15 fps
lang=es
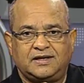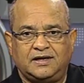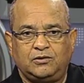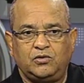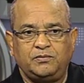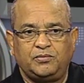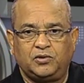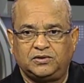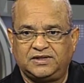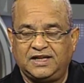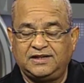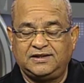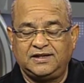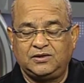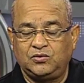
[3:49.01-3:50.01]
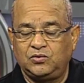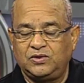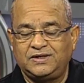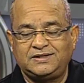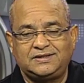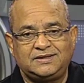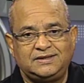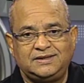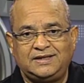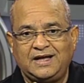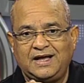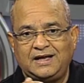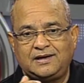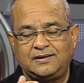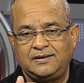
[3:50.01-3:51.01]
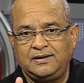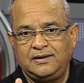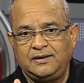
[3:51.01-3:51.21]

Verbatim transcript: que lo importante no es dar